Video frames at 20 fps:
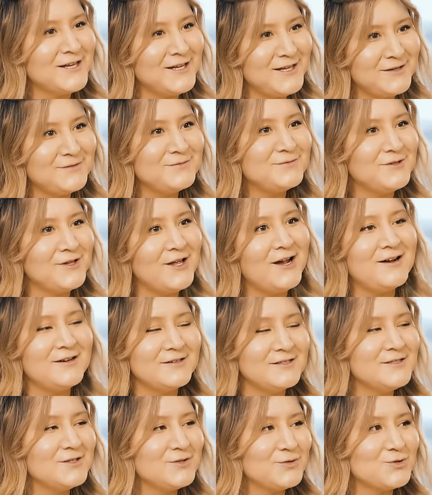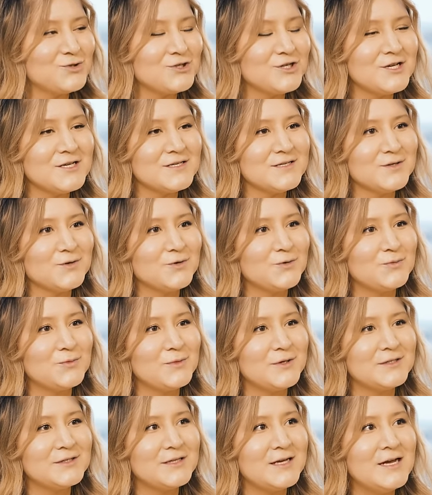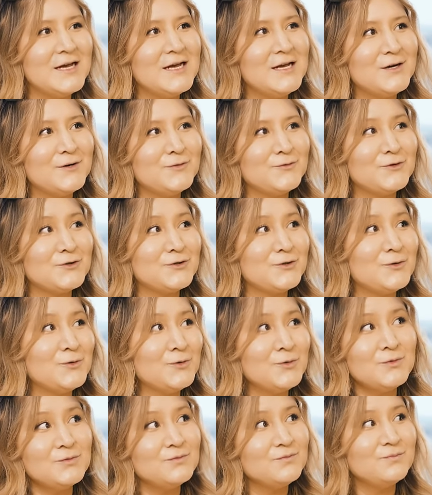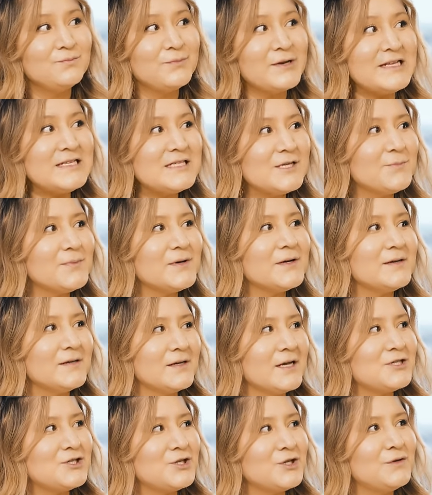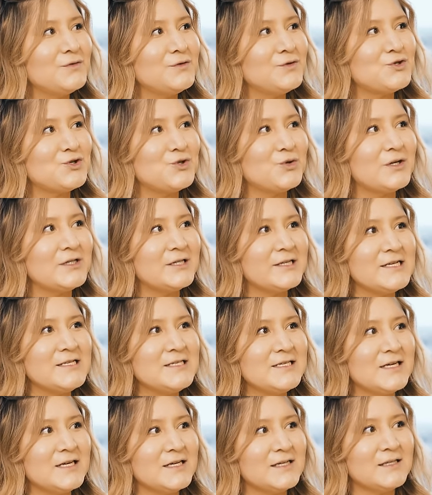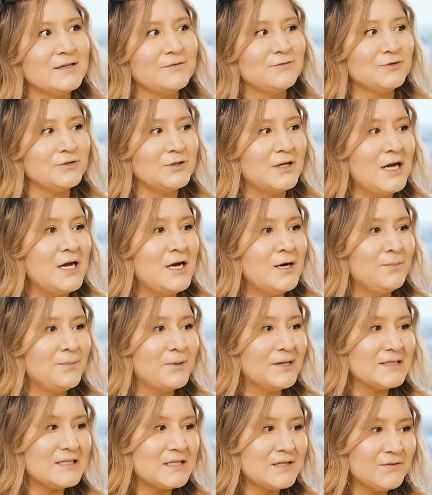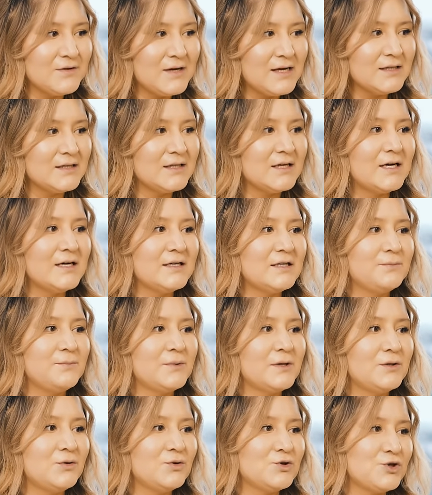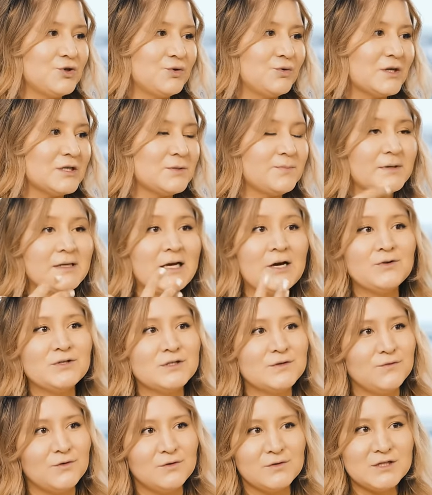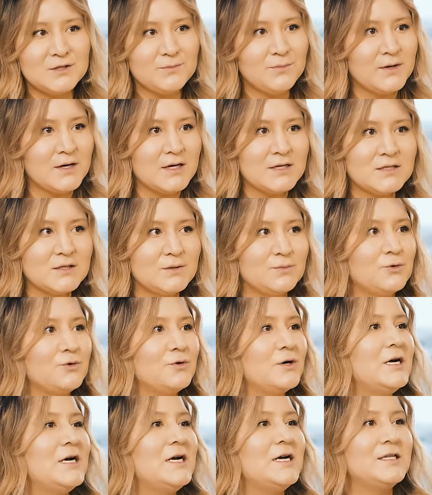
Выгорели, да, это тоже есть такой момент. Mm-hmm. Вот, ну, в принципе, я же говорю, что колористика это вот про цвет, да, это про то, что распадаются волосы по-разному.